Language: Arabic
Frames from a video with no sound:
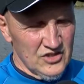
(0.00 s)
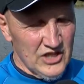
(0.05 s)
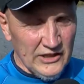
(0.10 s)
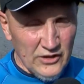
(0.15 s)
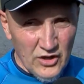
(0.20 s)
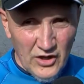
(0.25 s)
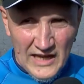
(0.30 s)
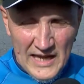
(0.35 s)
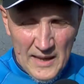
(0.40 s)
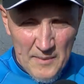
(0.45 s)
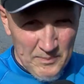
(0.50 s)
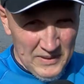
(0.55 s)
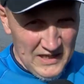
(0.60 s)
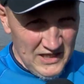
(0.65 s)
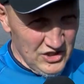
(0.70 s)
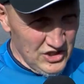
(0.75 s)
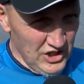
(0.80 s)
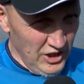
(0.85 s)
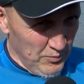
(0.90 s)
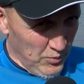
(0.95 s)
سيت ان غران
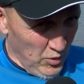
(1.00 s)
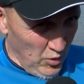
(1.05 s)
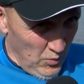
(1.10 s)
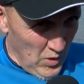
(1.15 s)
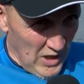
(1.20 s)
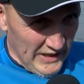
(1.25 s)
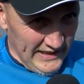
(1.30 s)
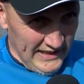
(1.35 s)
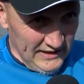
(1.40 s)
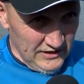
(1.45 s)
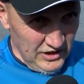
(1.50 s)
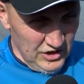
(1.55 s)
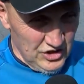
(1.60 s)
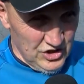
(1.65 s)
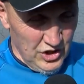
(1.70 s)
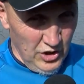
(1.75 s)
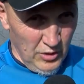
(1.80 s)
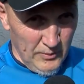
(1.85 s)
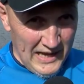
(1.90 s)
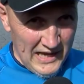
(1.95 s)
بليزير بور موا d'être
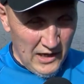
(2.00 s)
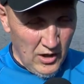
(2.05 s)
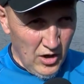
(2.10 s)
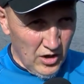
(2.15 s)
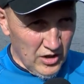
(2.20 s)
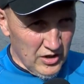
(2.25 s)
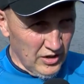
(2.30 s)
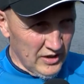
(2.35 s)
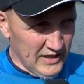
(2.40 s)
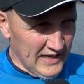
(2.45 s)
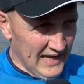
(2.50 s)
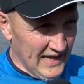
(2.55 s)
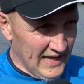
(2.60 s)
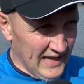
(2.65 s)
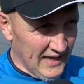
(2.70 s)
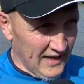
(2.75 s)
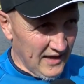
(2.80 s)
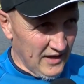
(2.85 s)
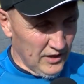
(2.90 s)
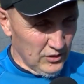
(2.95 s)
ici او ماروك
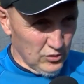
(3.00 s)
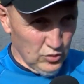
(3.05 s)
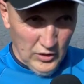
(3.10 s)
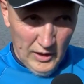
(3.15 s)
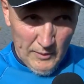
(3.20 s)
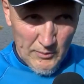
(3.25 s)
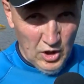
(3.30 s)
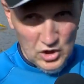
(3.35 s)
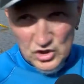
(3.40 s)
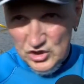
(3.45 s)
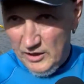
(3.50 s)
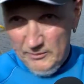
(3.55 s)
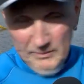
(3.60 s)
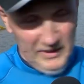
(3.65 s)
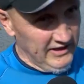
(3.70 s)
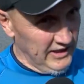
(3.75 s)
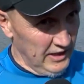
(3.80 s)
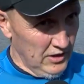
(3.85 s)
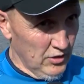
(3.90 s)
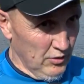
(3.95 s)
كار أنا سعيد
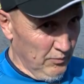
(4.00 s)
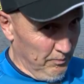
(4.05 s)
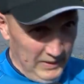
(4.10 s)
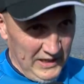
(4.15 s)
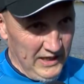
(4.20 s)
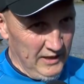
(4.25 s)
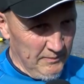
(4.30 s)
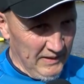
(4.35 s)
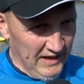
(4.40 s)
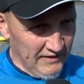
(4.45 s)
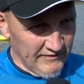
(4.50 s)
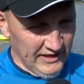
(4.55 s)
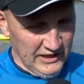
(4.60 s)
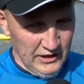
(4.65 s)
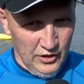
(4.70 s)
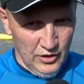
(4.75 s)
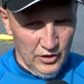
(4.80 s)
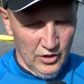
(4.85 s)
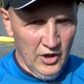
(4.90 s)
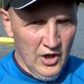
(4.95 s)
للغاية للتواجد
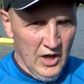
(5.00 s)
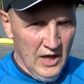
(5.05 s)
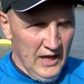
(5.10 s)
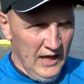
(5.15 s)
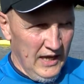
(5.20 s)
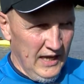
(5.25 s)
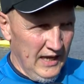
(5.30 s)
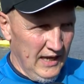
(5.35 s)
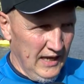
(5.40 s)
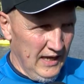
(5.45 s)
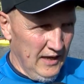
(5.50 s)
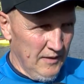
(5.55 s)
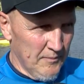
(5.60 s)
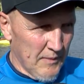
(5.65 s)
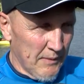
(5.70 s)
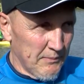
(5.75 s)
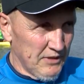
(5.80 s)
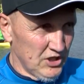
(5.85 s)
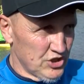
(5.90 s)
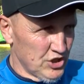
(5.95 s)
هنا بالمغرب
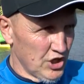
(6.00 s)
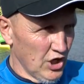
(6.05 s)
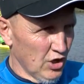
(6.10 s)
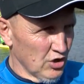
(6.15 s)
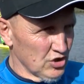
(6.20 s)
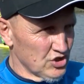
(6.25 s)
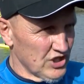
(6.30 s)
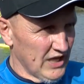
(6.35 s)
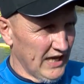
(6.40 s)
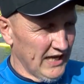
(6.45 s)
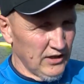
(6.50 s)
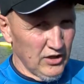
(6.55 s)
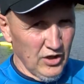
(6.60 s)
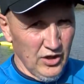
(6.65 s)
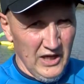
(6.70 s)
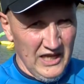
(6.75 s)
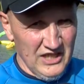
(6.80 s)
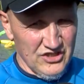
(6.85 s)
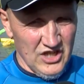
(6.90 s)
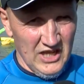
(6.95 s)
إنه حدث
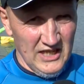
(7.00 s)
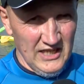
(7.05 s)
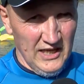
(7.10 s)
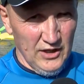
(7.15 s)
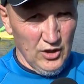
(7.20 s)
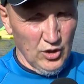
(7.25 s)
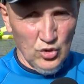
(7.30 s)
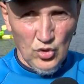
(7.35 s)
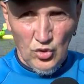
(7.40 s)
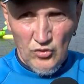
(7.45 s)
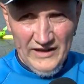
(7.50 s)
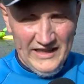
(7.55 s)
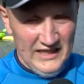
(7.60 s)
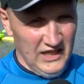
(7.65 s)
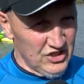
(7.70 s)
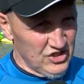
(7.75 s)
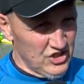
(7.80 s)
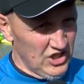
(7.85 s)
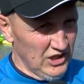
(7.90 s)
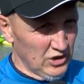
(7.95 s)
استثنائي
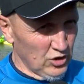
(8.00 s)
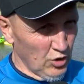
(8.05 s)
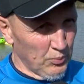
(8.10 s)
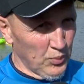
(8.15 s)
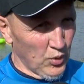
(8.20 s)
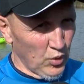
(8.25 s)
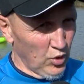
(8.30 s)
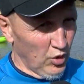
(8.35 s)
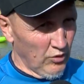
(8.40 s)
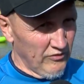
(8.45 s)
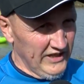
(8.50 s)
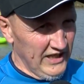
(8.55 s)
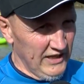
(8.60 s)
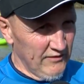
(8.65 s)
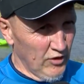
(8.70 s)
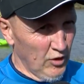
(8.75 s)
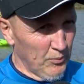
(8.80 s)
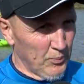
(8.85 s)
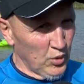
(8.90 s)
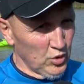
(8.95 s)
وأنا هنا لدعم
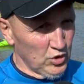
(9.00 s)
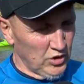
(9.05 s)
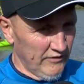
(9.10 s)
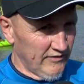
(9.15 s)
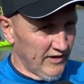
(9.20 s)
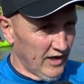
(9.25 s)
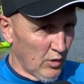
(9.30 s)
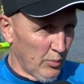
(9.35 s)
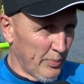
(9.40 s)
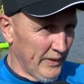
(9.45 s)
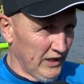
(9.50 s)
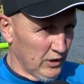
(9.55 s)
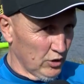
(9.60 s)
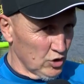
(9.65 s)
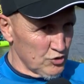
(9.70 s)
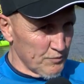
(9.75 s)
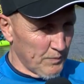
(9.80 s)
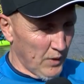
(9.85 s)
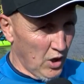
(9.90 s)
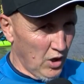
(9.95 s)
هؤلاء الأطفال
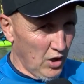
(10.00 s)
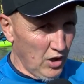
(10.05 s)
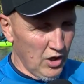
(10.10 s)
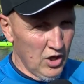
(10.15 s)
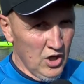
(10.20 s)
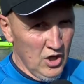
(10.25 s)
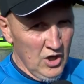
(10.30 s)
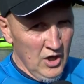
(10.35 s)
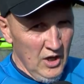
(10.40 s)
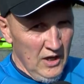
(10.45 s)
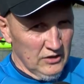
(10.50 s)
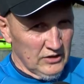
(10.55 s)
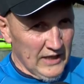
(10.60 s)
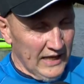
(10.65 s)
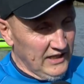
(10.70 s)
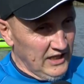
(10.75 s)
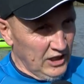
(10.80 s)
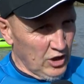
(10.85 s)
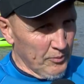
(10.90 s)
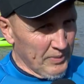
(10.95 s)
لممارسة هذه الرياضة
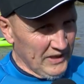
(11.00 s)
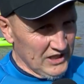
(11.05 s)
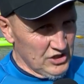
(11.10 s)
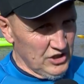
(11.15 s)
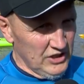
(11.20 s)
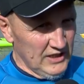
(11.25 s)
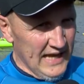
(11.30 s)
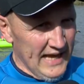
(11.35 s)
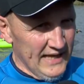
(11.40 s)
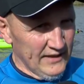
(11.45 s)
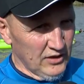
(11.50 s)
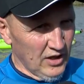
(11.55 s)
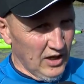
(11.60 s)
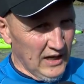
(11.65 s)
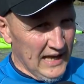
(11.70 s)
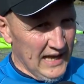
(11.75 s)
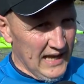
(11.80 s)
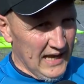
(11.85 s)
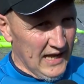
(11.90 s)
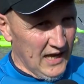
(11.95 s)
الرياضة وهدفنا
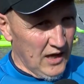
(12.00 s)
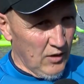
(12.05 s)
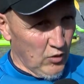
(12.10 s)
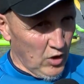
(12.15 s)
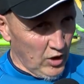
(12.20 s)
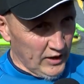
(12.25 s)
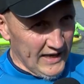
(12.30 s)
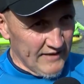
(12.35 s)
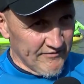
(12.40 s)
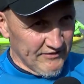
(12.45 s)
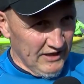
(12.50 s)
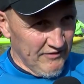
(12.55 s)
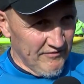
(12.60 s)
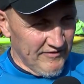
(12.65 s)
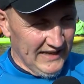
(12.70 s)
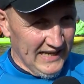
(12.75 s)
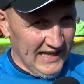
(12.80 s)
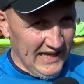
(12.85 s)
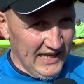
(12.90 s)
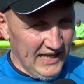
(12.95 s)
تشجيع ممارسة
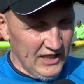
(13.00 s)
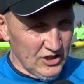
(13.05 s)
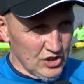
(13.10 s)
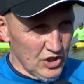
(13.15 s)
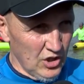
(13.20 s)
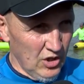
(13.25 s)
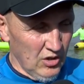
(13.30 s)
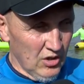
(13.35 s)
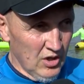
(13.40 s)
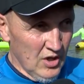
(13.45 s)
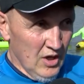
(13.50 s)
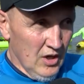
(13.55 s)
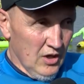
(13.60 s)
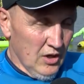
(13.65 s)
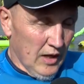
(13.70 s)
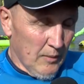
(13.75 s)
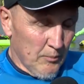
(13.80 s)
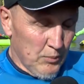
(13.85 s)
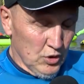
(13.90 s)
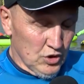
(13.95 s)
رياضة الكانوي
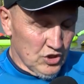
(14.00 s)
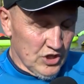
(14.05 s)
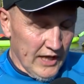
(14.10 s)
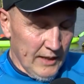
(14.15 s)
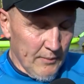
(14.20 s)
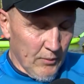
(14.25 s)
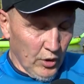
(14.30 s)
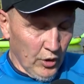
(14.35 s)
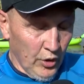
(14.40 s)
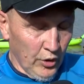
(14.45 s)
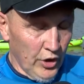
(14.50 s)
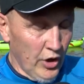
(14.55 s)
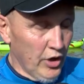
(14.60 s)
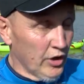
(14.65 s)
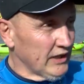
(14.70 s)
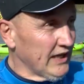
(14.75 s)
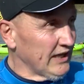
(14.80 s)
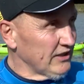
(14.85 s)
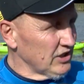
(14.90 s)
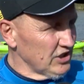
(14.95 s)
كاياك
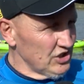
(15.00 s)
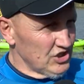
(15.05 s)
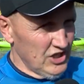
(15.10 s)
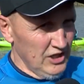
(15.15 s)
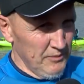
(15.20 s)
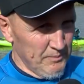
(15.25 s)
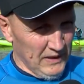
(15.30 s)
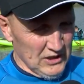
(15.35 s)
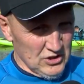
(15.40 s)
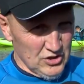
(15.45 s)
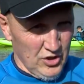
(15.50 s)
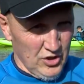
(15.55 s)
والتعريف بالرافتينغ